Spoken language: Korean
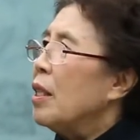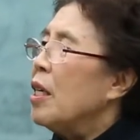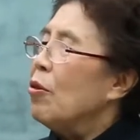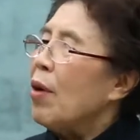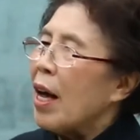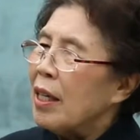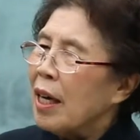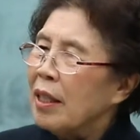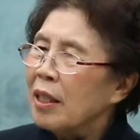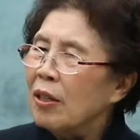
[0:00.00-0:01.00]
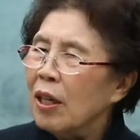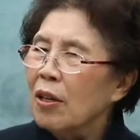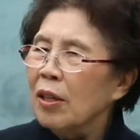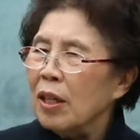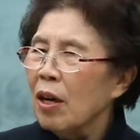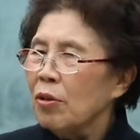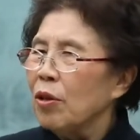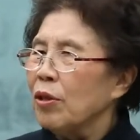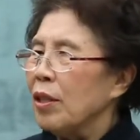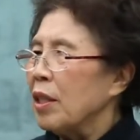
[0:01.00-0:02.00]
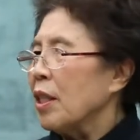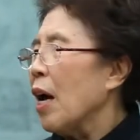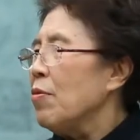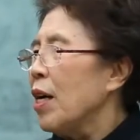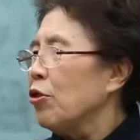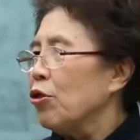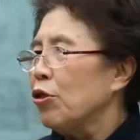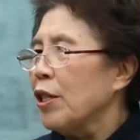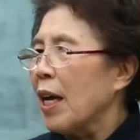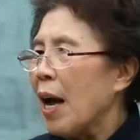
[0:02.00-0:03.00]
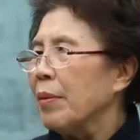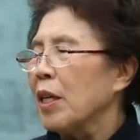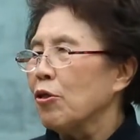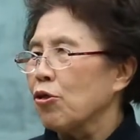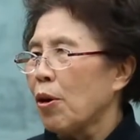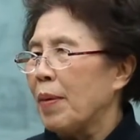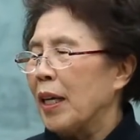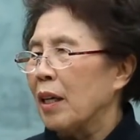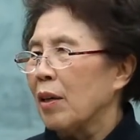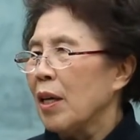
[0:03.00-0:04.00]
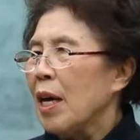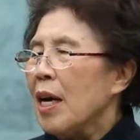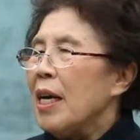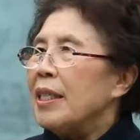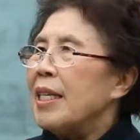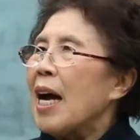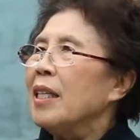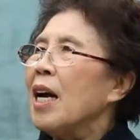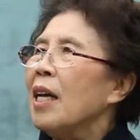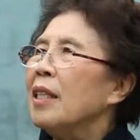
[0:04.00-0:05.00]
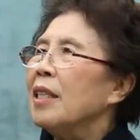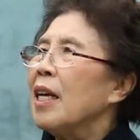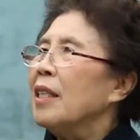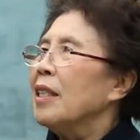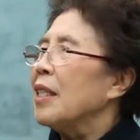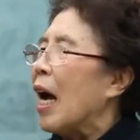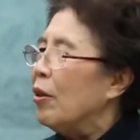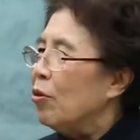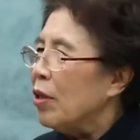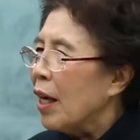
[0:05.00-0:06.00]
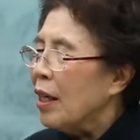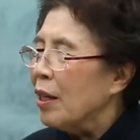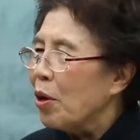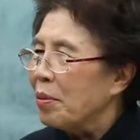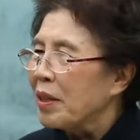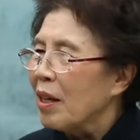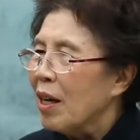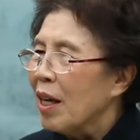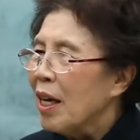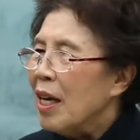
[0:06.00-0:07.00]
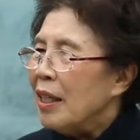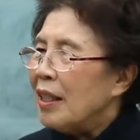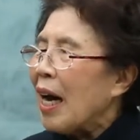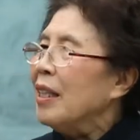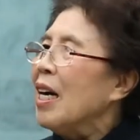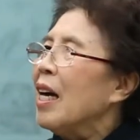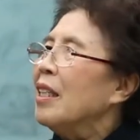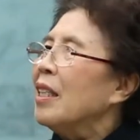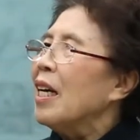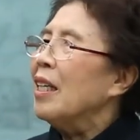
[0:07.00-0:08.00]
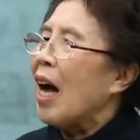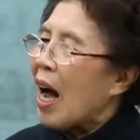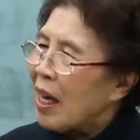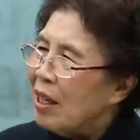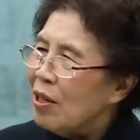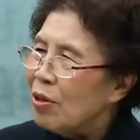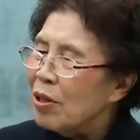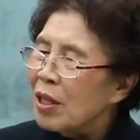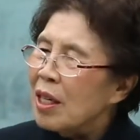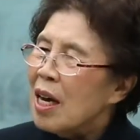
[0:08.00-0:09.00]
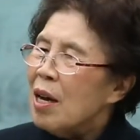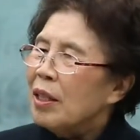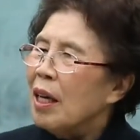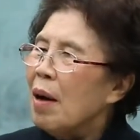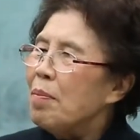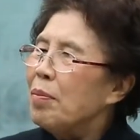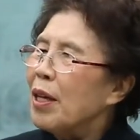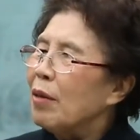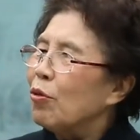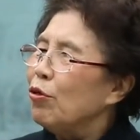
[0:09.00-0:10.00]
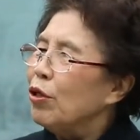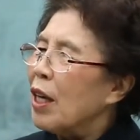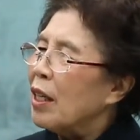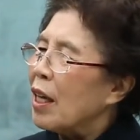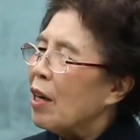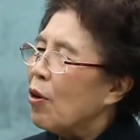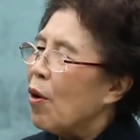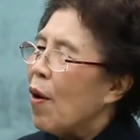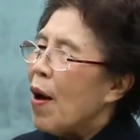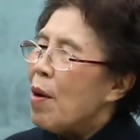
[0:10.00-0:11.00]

친구 하나 있었던 거 결국은 사울가 죽을 때 함께 죽어버리고 자기한테는 장군 하나도 없어. 자기한테는 아들도 전부 다구태타로